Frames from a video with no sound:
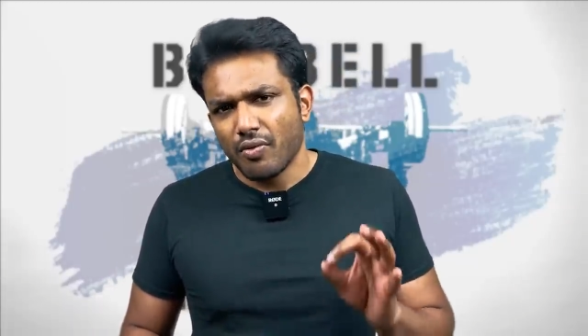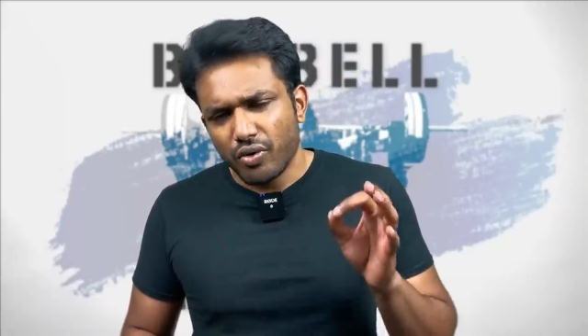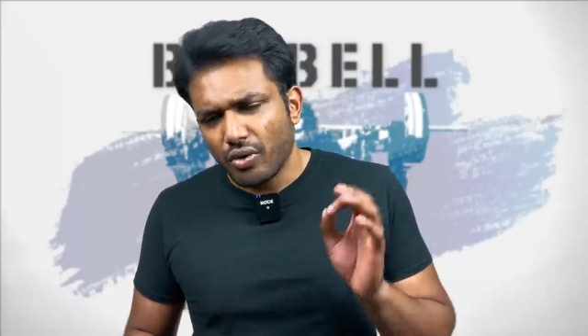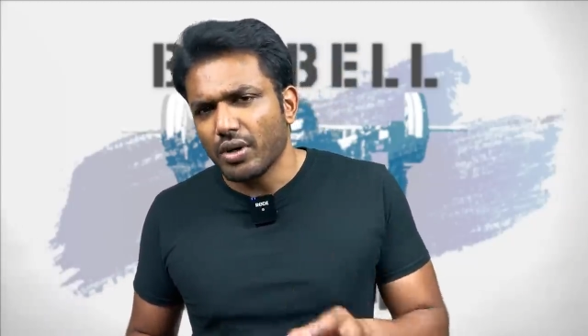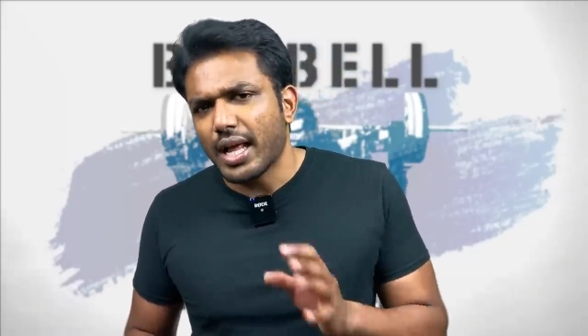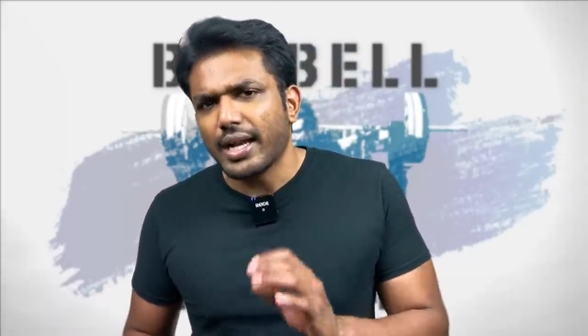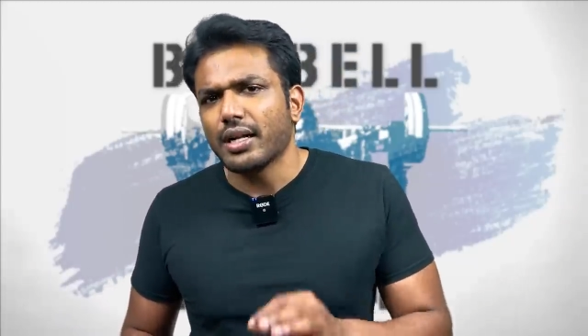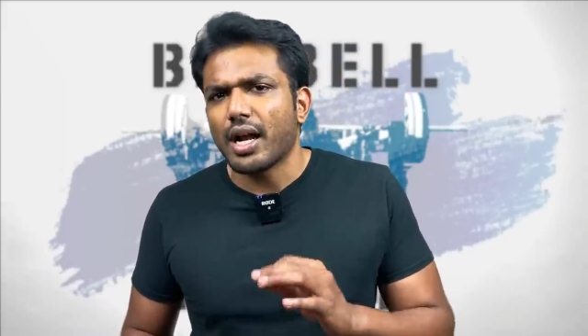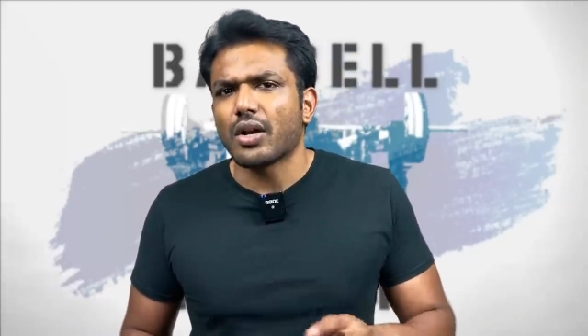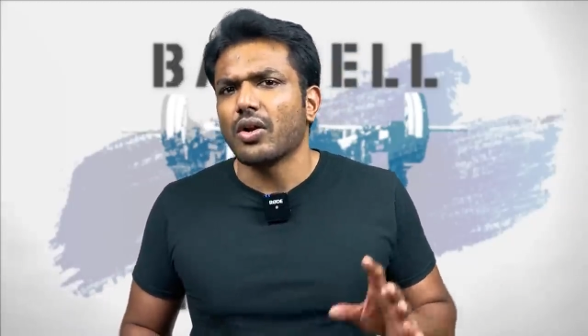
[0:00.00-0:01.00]
ఫుడ్ డైట్
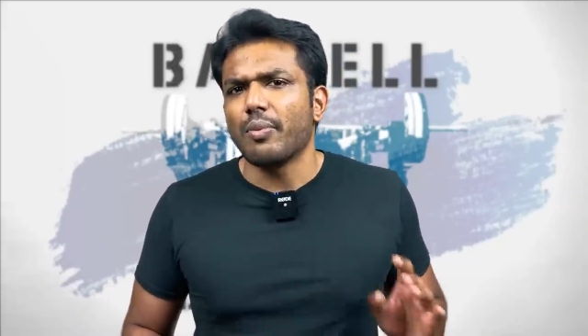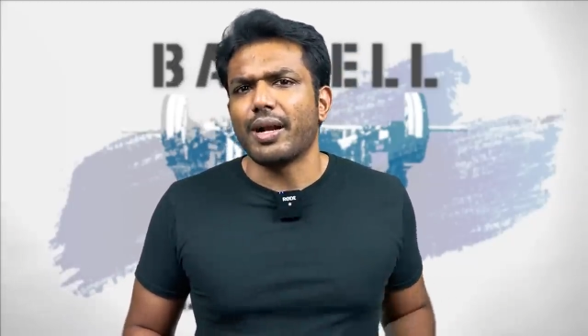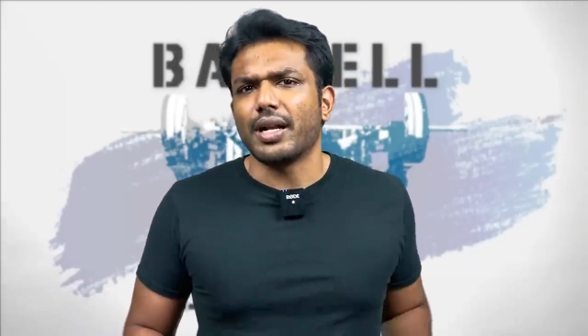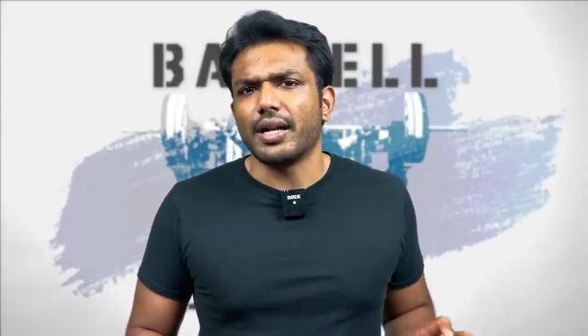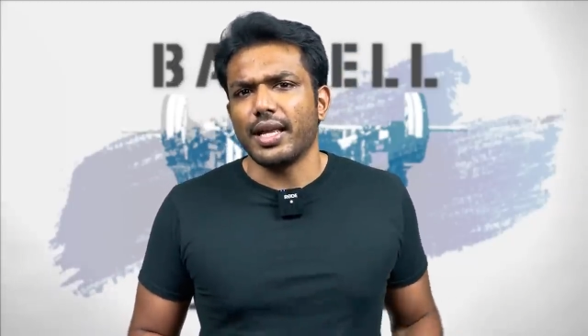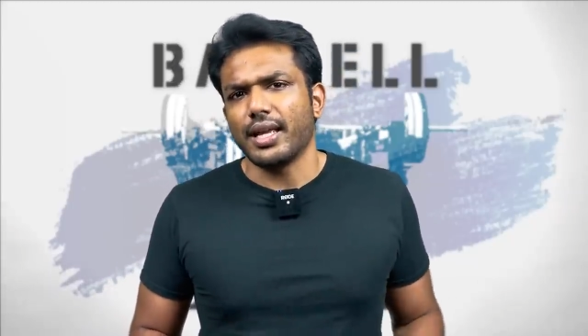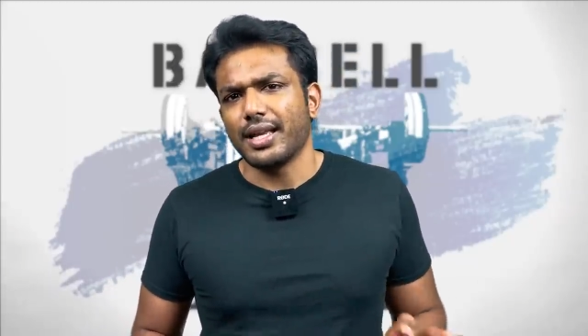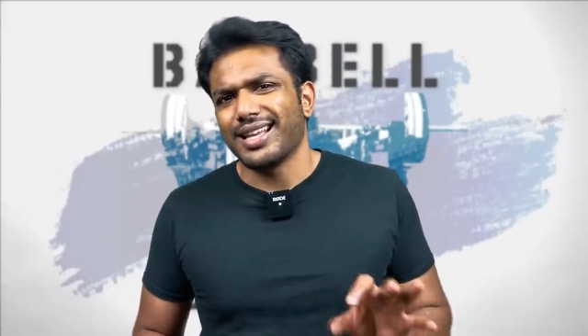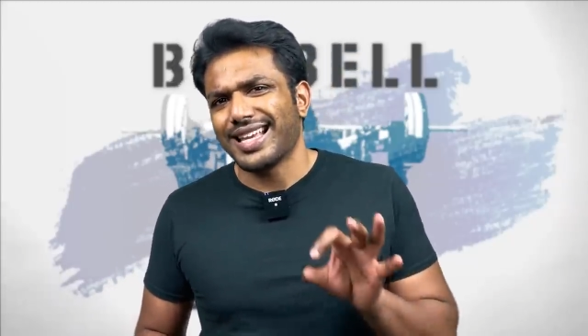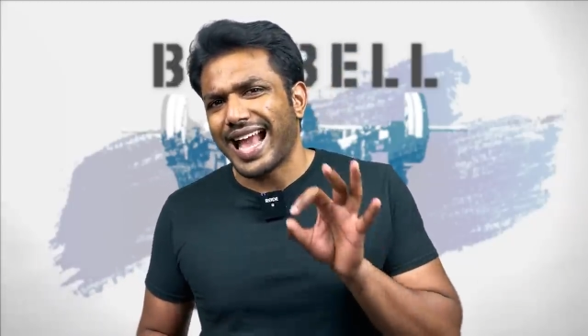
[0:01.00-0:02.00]
కంట్రోల్లో పెట్టండి
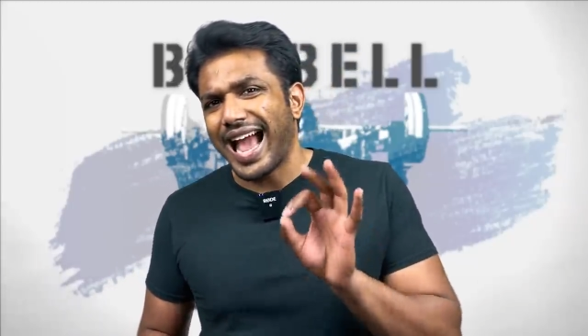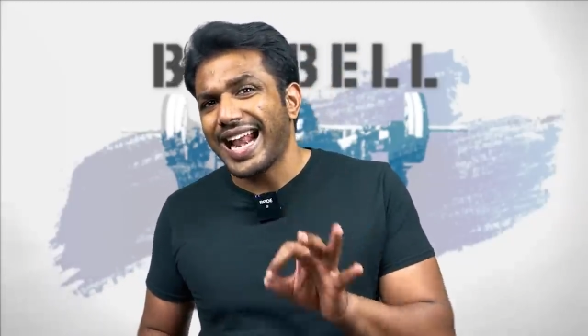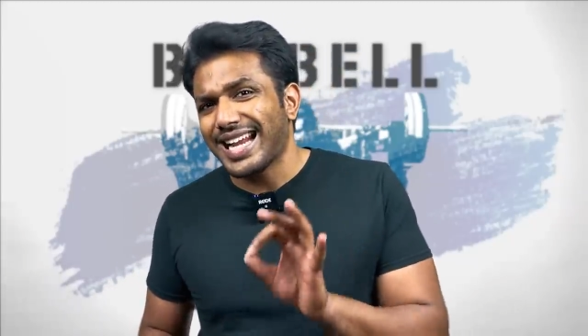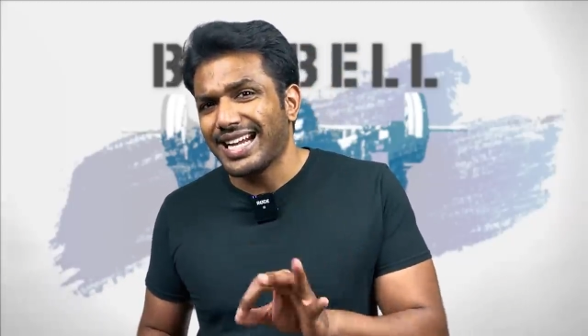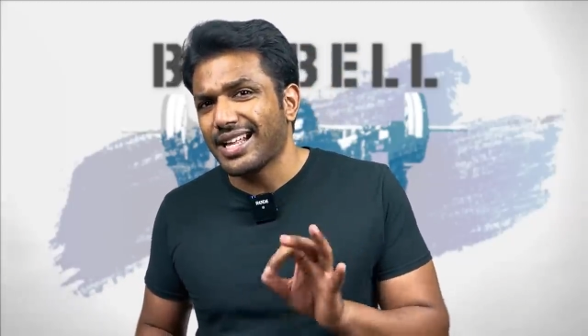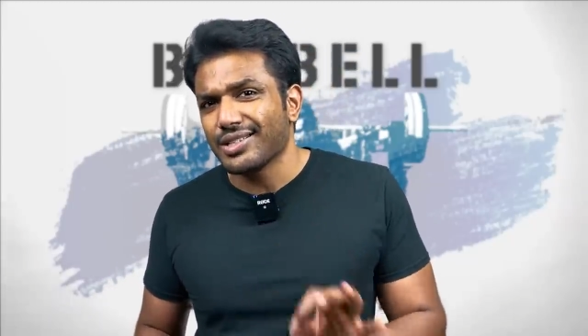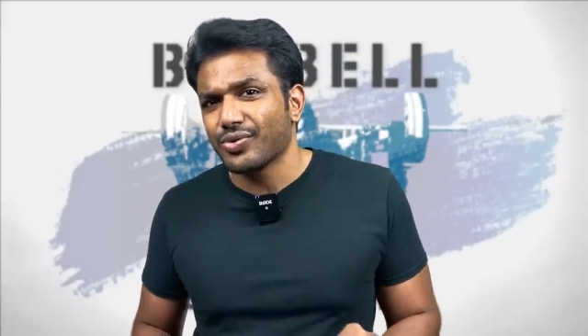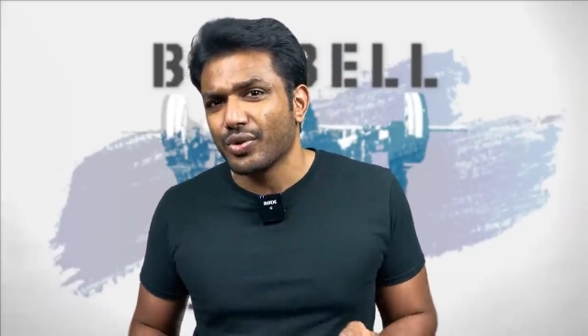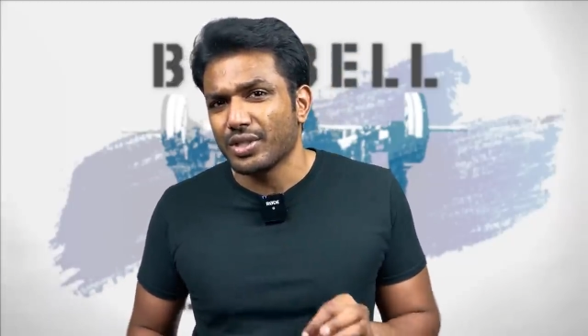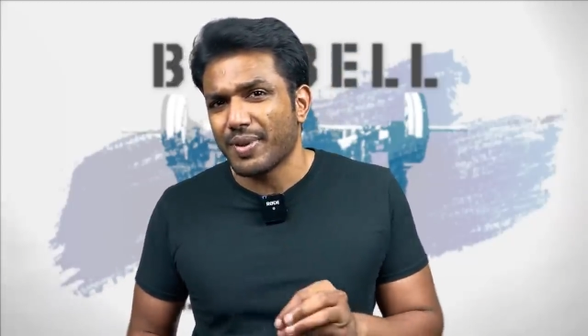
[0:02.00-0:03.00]
క్యాలరీ డెన్స్
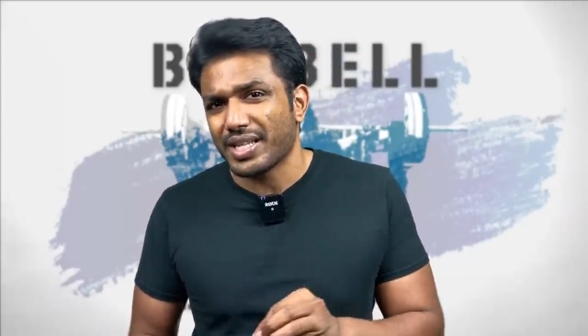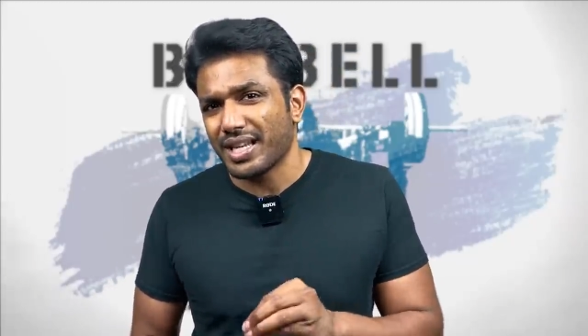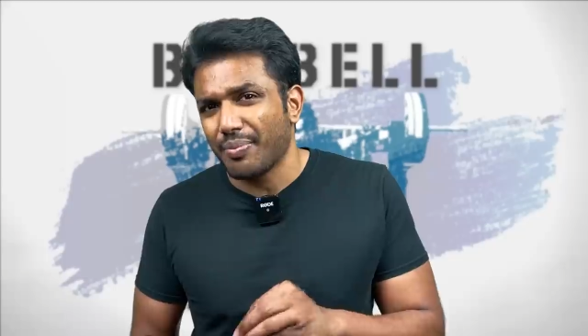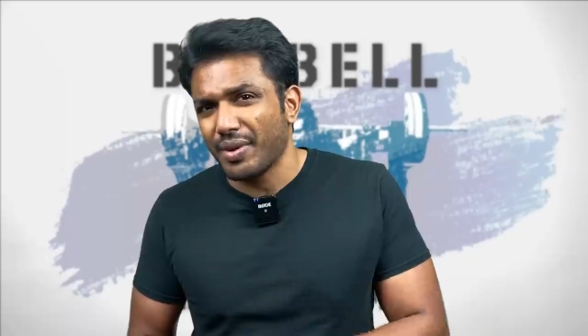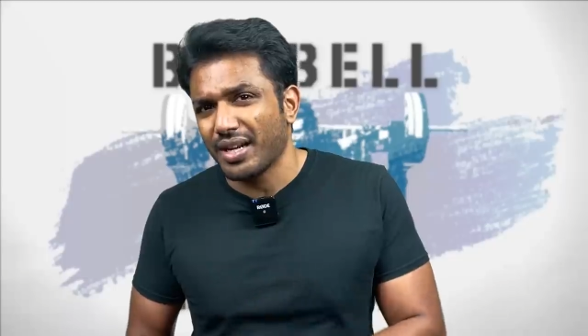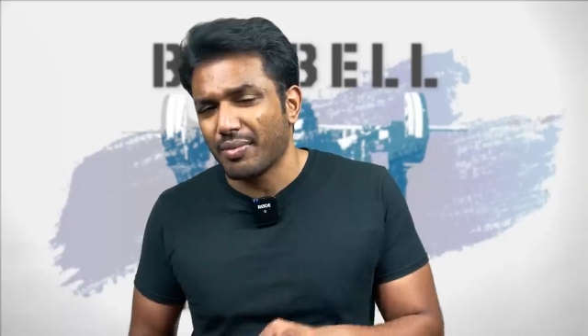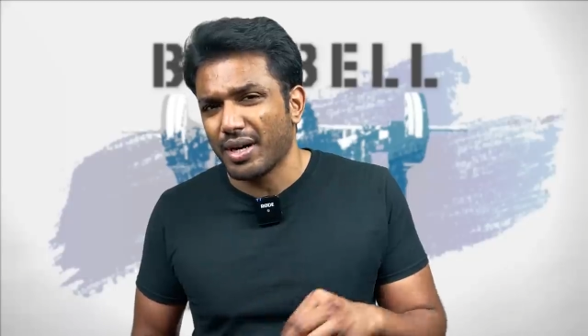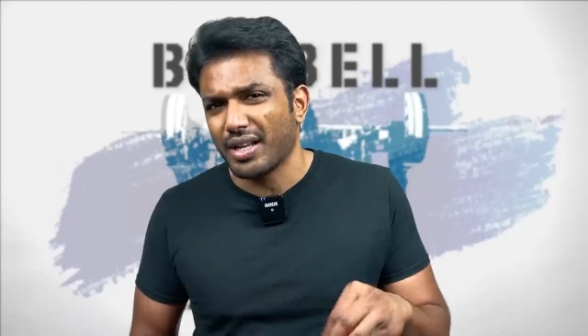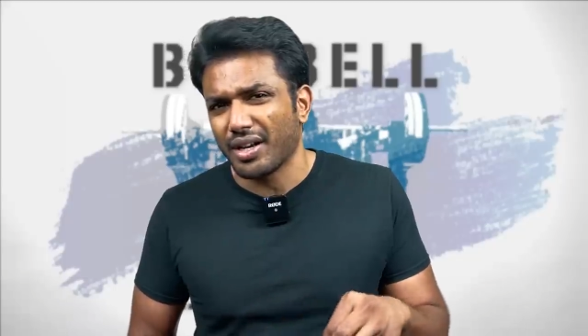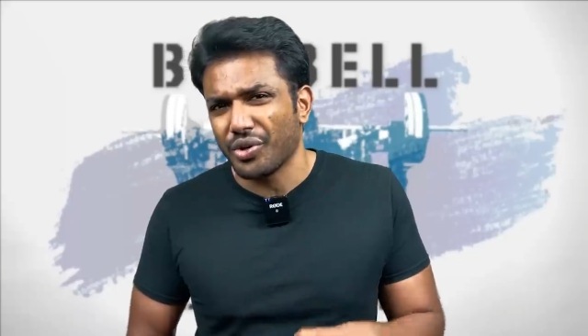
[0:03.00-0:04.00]
ఫుడ్ స్పెషల్లీ పీనట్
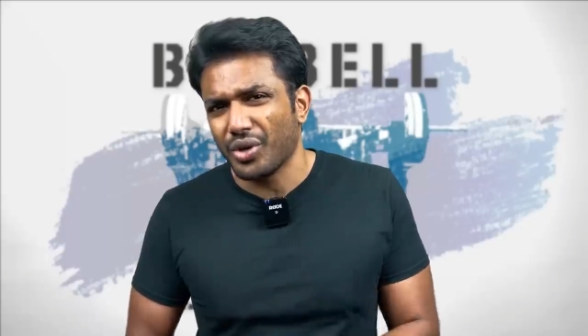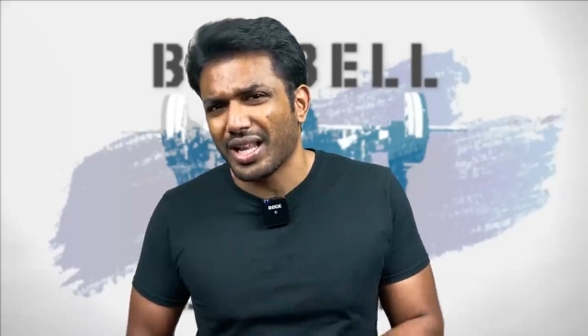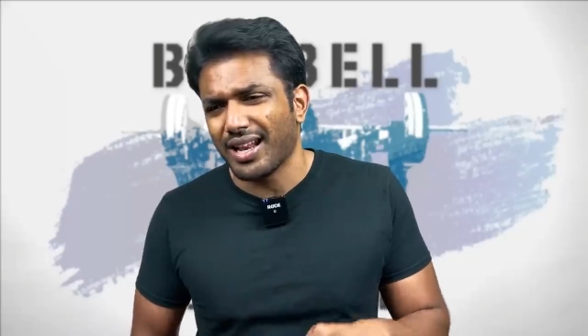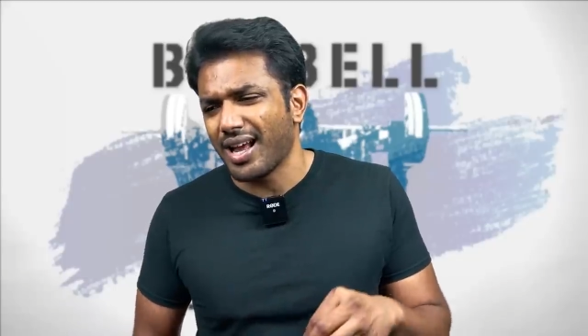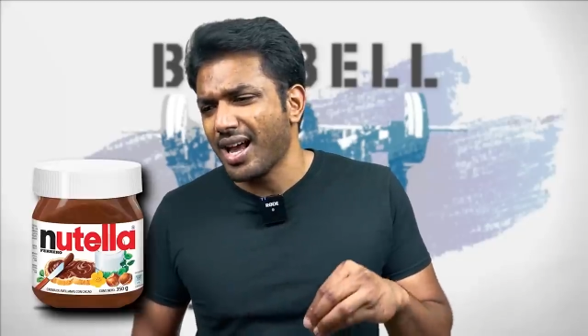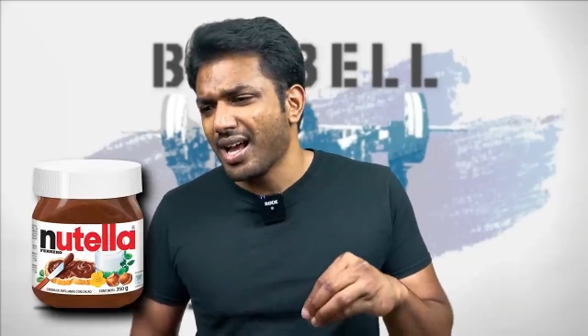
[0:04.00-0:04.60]
బటర్ న్యూటెల్లా